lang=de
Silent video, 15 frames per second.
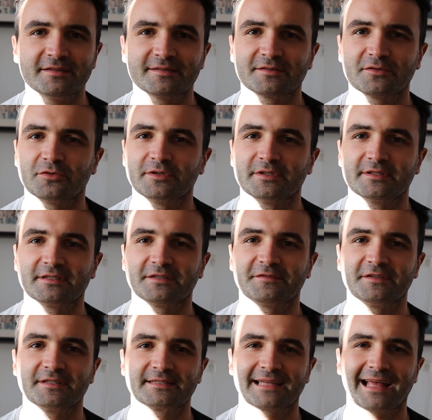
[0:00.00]
ist und ich
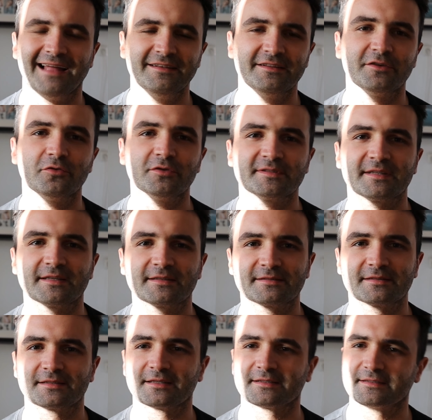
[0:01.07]
finde es grandios, dass
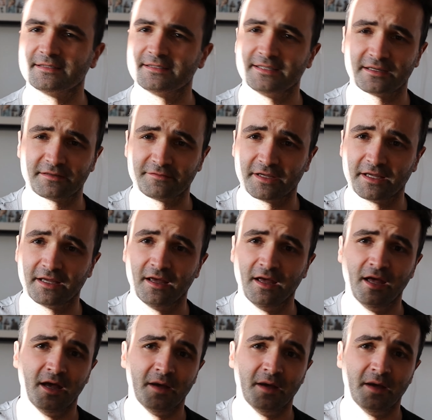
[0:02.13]
das jetzt nicht irgendwie